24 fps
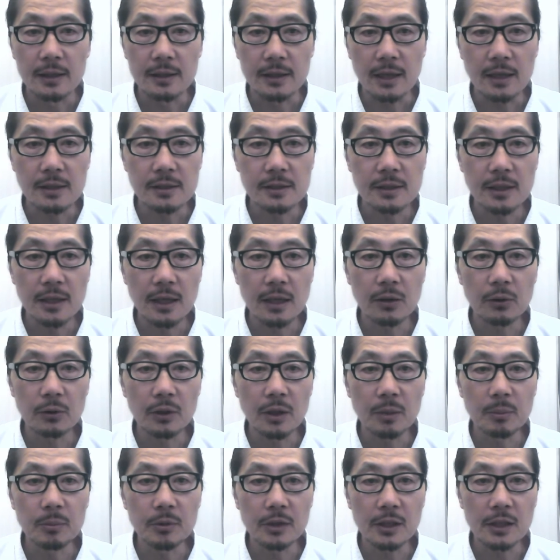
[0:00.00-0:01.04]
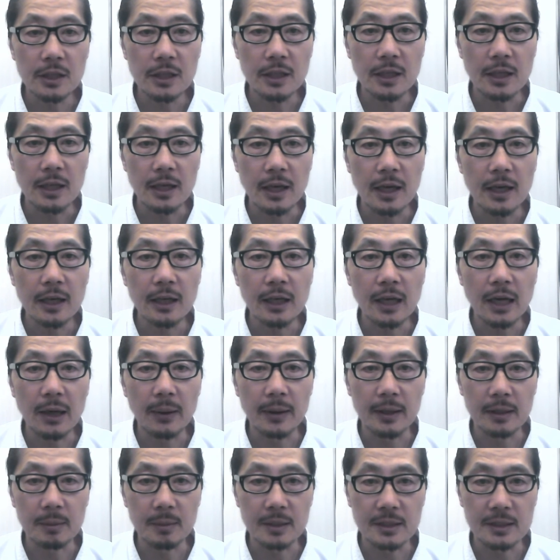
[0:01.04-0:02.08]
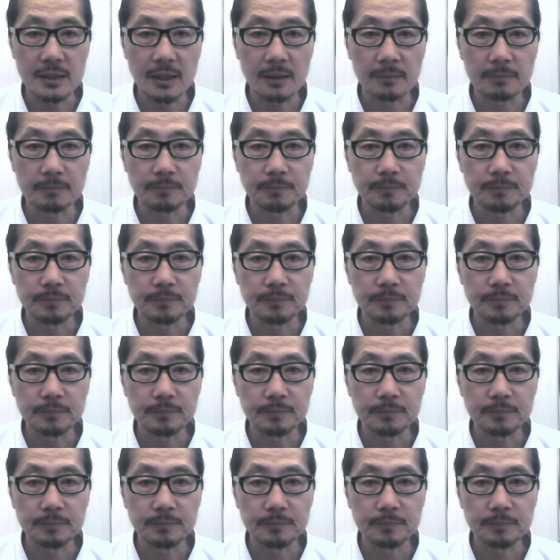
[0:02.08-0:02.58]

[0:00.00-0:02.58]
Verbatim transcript: 男性の眠りに変化はありません。